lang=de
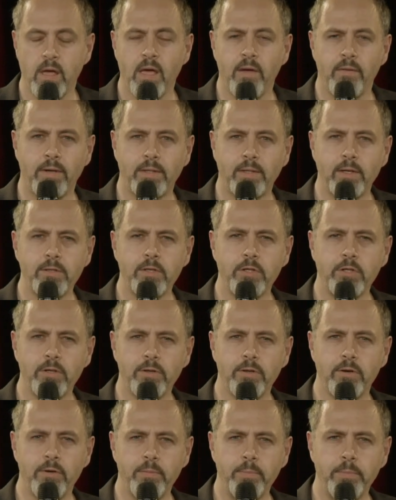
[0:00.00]
Weil das ist ja
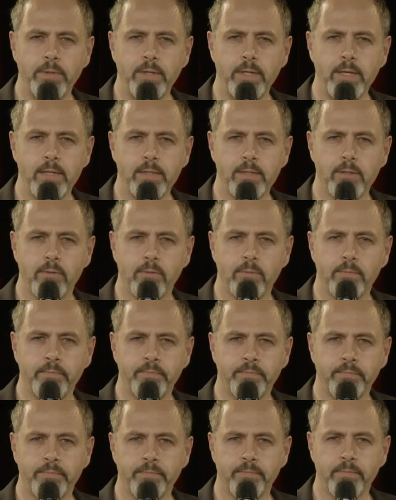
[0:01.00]
noch etwa die so.
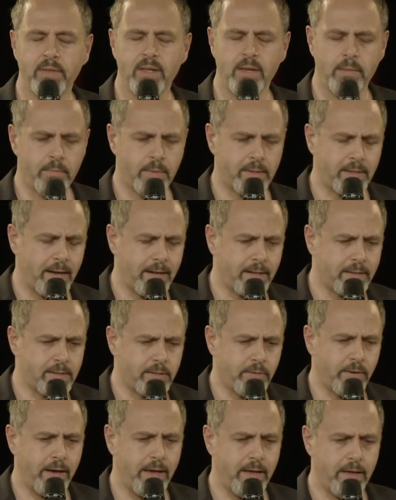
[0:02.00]
Man denkt
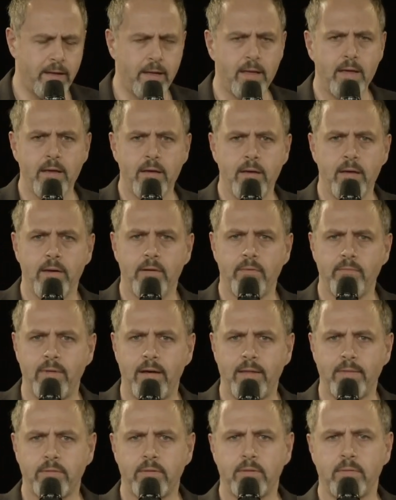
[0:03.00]
so, hey,
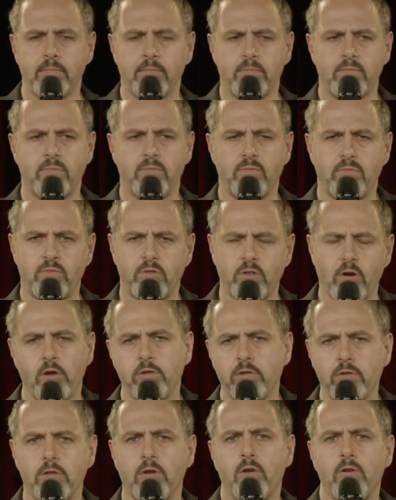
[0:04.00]
wenn das
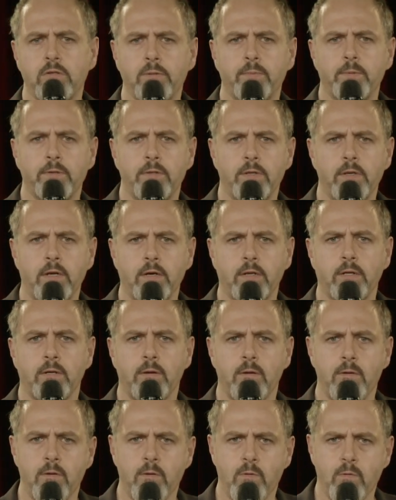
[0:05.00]
und das passiert,
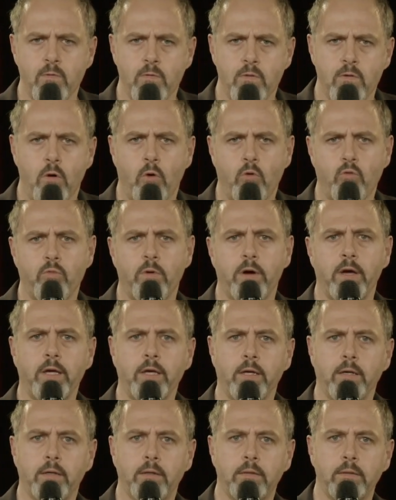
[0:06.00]
no
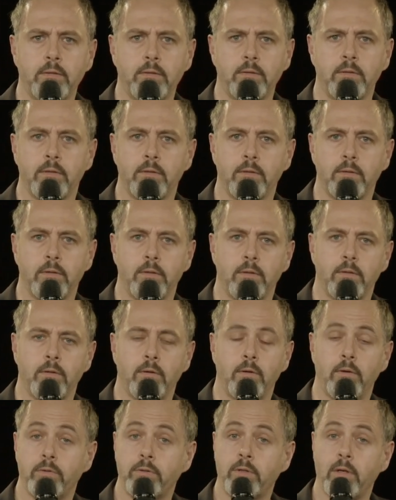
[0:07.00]
way.
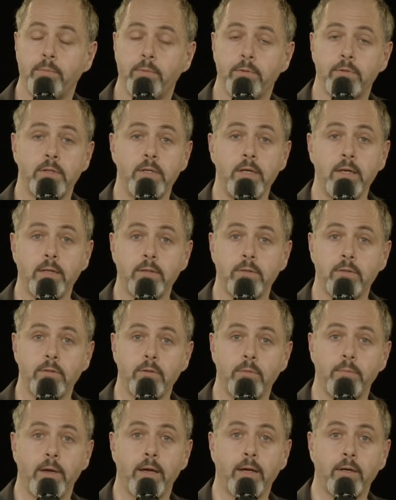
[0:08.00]
Und dann passiert es und
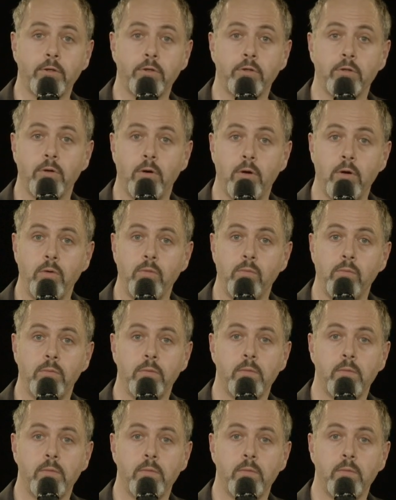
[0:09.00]
du merkst, oh,